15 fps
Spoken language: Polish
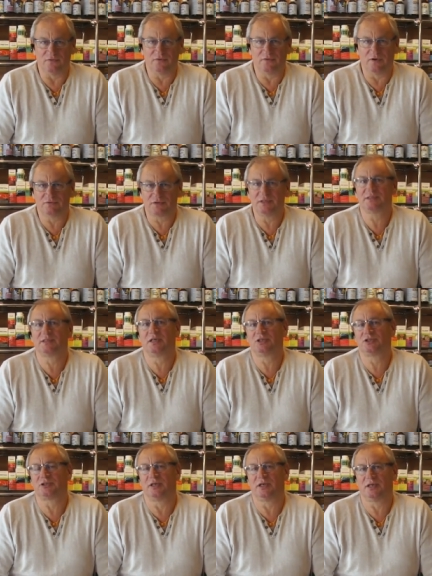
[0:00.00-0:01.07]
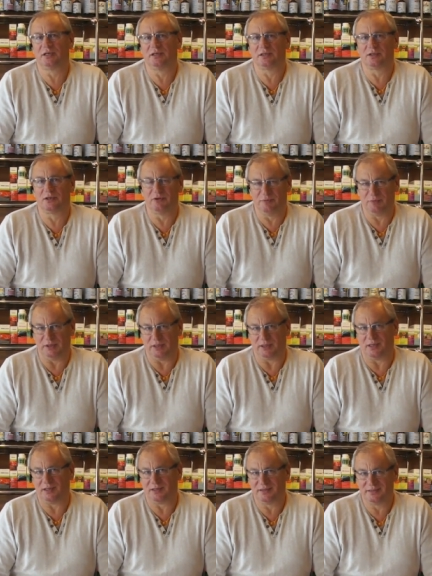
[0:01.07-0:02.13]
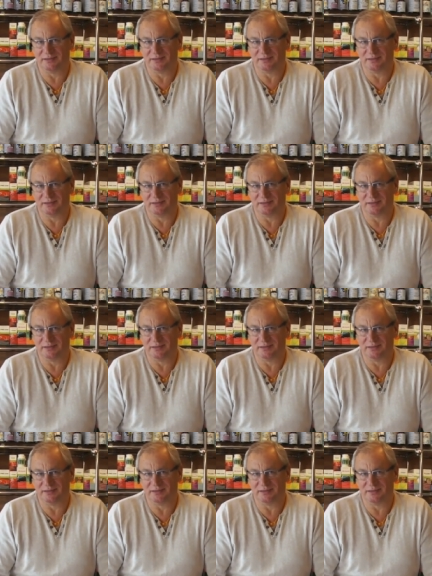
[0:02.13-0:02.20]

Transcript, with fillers: We wszystkich trzech gołębnikach.